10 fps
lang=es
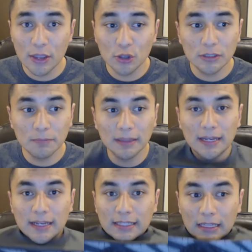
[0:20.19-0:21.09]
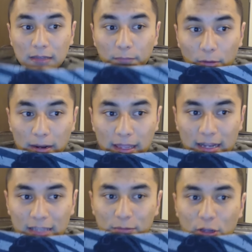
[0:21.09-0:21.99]
Ellos te mandan este tipo de
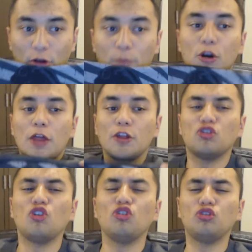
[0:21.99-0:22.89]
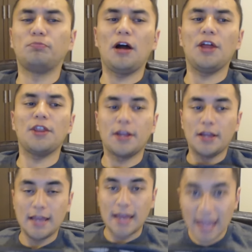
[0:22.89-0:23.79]
playeras, miren, como la de Soy tu padre.
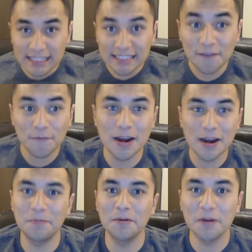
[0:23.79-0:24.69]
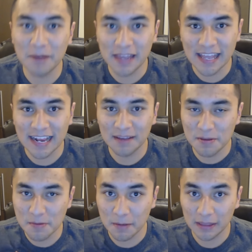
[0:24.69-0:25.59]
Esta fue la primera playera que
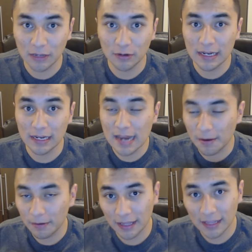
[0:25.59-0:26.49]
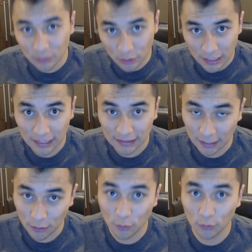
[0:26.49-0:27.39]
a mí me mandaron y la verdad estoy
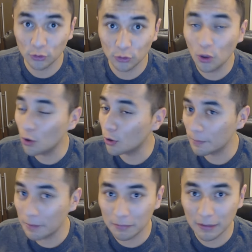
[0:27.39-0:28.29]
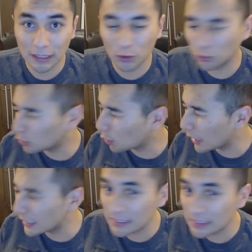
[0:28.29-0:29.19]
encantado con todo lo que me han mandado.
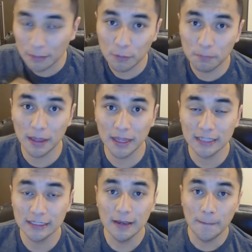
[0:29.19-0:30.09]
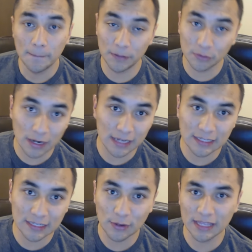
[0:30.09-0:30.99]
Todas están muy padres y todas
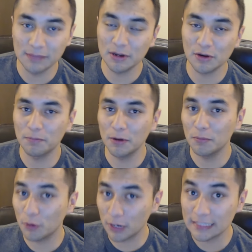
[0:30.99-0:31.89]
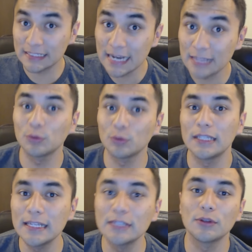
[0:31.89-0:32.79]
las tengo aquí en mi ropeo porque sí las
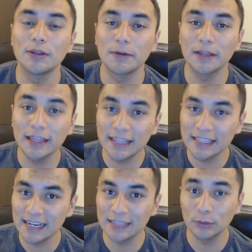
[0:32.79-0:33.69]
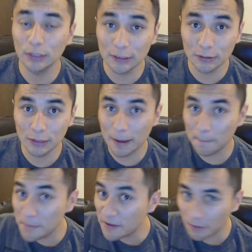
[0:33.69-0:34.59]
utilizo, de verdad que sí las utilizo.
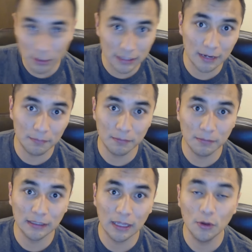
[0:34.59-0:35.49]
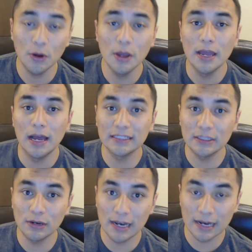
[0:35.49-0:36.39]
La, mi favorita que me han mandado ha
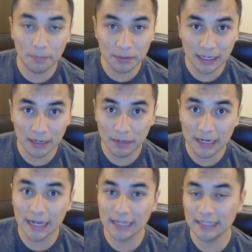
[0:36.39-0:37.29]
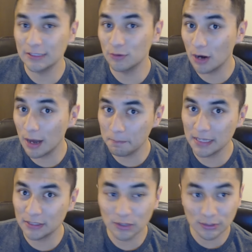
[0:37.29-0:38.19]
sido la del Capitán América, que si no la
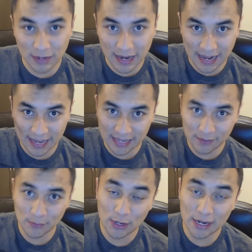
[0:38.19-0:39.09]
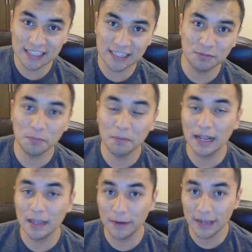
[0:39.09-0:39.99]
han visto les voy a dejar aquí el video en la descripción
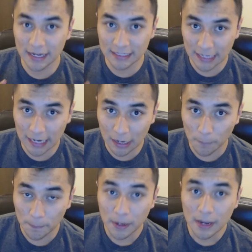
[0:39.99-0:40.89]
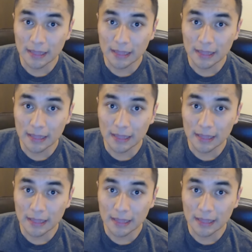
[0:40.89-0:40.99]
para que vayan a checarlo.